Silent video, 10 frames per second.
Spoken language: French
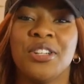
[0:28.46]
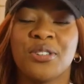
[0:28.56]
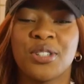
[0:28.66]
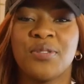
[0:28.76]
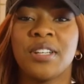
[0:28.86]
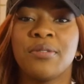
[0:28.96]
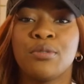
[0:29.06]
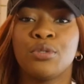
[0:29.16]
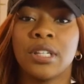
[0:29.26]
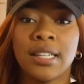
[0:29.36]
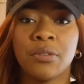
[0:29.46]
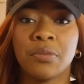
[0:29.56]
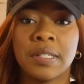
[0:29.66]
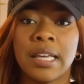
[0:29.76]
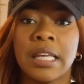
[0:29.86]
Donc je vais vous donner des
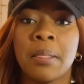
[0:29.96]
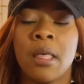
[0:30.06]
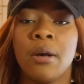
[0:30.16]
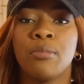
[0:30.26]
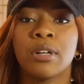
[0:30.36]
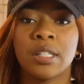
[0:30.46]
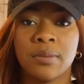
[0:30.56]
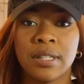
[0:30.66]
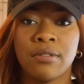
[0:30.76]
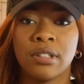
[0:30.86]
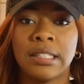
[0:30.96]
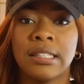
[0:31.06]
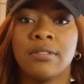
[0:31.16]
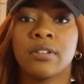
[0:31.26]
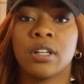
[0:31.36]
conseils pour exposer votre
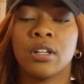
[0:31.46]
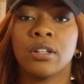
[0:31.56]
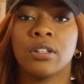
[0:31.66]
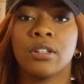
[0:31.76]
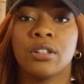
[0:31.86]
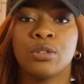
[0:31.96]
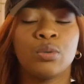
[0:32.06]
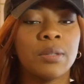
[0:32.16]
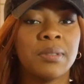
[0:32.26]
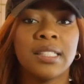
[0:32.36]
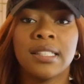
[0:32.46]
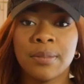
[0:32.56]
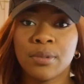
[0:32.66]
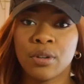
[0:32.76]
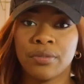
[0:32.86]
livre, euh, tous les petits
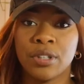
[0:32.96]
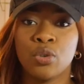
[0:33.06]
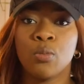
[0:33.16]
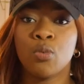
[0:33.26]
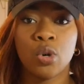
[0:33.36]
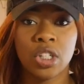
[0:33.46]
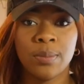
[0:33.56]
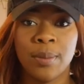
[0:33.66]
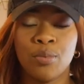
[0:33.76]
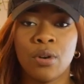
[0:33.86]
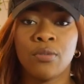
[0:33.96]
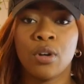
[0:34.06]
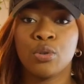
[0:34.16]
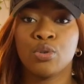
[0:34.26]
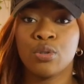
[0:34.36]
tips en fait que moi j'ai pas pu
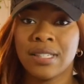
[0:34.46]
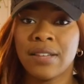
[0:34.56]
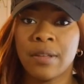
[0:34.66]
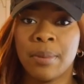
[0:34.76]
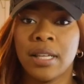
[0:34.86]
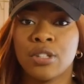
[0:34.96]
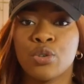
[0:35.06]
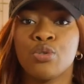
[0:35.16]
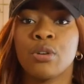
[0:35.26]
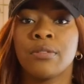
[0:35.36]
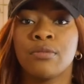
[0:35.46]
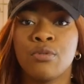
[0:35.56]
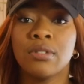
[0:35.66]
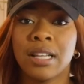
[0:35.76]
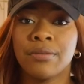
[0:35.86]
avoir, que je ne savais pas et ce que j'aurais
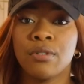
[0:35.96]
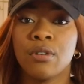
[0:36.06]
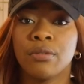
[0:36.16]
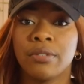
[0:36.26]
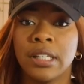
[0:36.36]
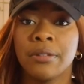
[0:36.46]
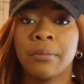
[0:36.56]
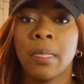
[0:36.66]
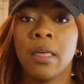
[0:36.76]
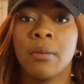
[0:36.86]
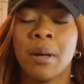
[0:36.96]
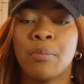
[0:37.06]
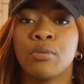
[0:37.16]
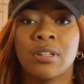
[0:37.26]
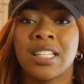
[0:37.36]
voulu savoir en fait bah,
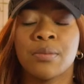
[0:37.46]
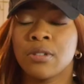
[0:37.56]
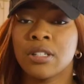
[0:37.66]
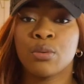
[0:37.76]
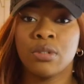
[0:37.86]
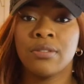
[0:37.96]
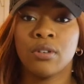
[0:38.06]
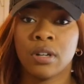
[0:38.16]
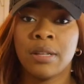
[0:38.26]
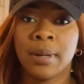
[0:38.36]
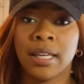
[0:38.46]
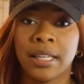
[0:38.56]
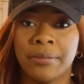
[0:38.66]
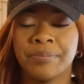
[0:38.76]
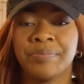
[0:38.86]
pour exposer son livre en librairie.